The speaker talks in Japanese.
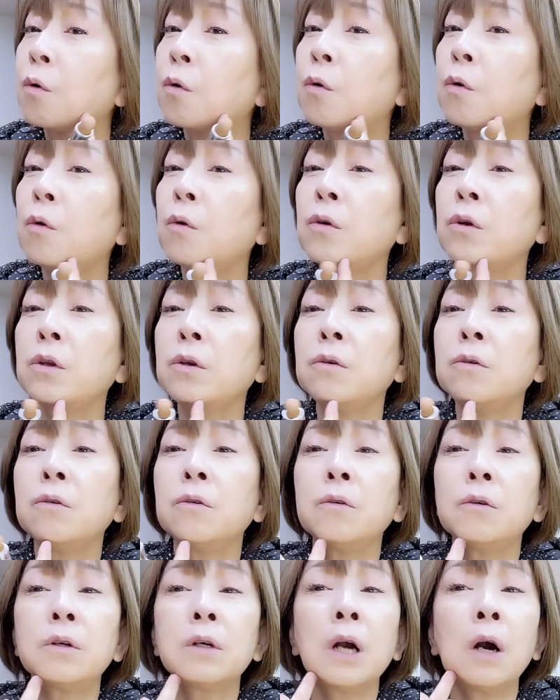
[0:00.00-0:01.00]
こうい
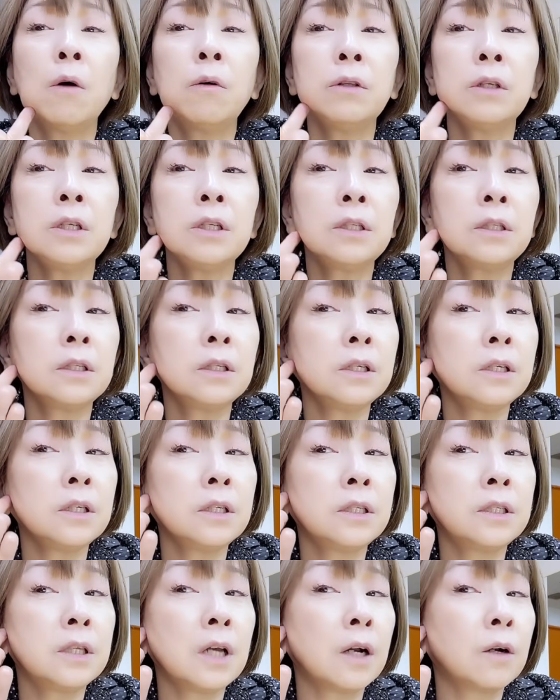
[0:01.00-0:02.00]
う顔に
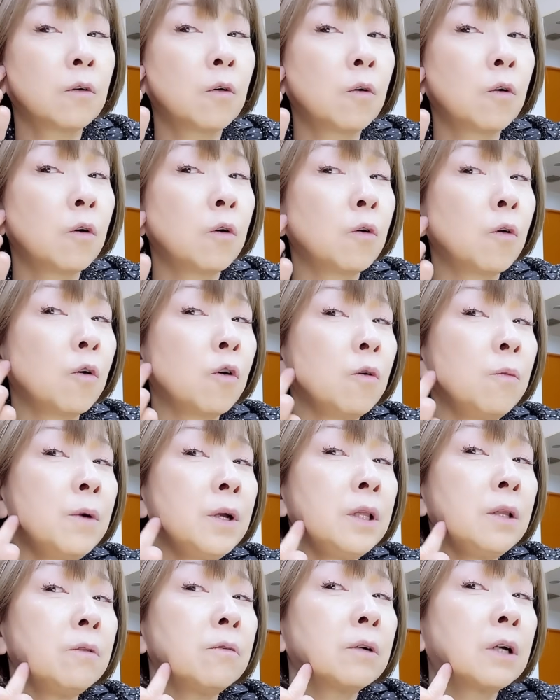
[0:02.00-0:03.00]
した、ここ
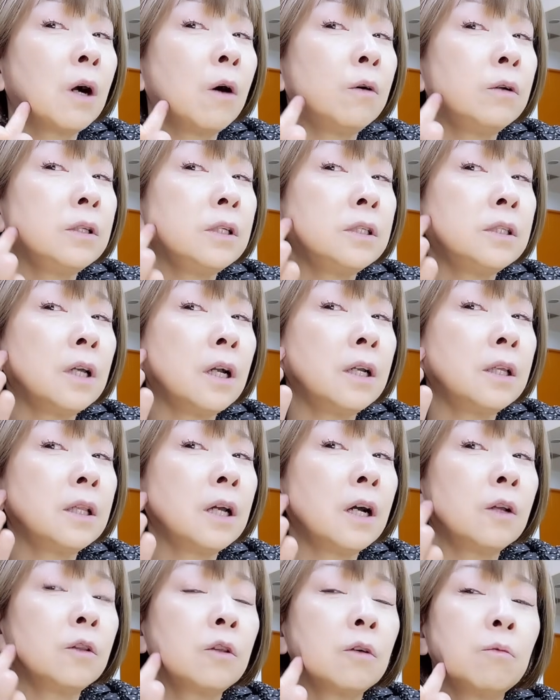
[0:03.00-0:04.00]
までの顔にしたい
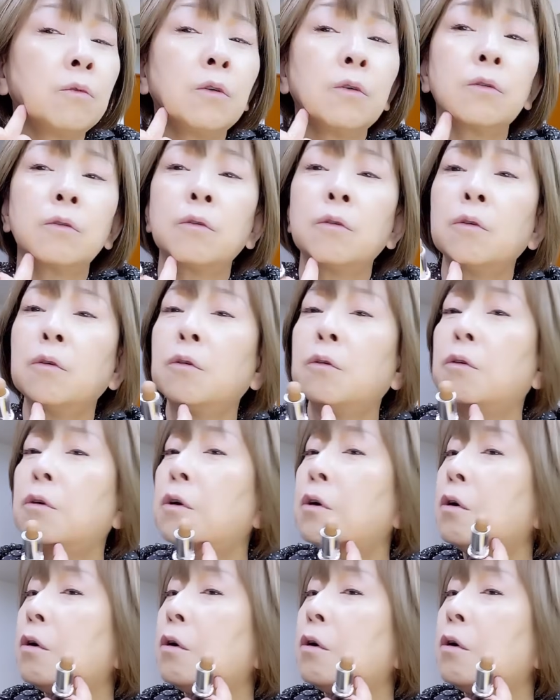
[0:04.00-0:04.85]
なと思うと、